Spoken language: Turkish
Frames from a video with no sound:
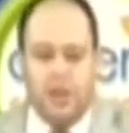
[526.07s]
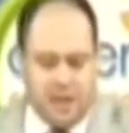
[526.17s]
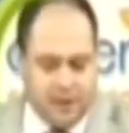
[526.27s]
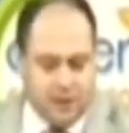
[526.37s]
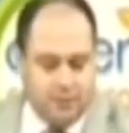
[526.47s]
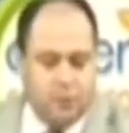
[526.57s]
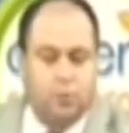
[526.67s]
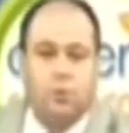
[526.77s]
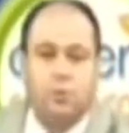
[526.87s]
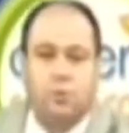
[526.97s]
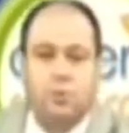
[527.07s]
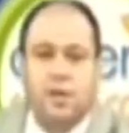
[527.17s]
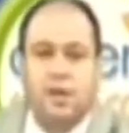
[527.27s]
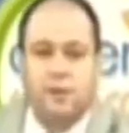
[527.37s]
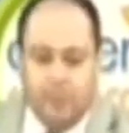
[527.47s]
Şöyle yavaş yavaş
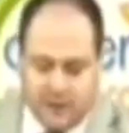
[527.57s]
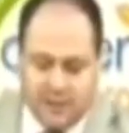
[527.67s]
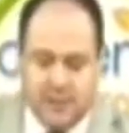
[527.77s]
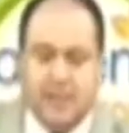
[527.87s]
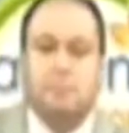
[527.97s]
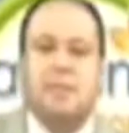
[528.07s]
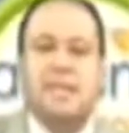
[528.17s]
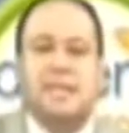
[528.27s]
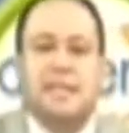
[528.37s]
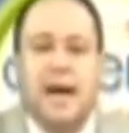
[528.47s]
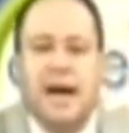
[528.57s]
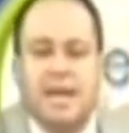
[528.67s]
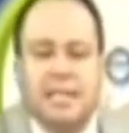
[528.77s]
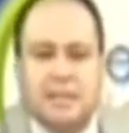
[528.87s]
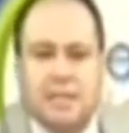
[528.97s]
koyuyoruz ve bakın bir
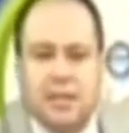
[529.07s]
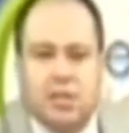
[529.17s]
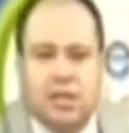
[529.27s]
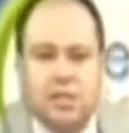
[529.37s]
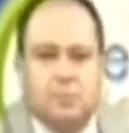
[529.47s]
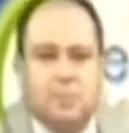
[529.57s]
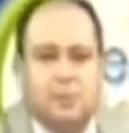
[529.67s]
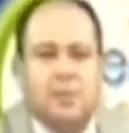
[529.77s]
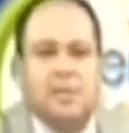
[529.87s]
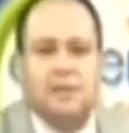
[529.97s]
diğer lezzete geçeceğiz şimdi.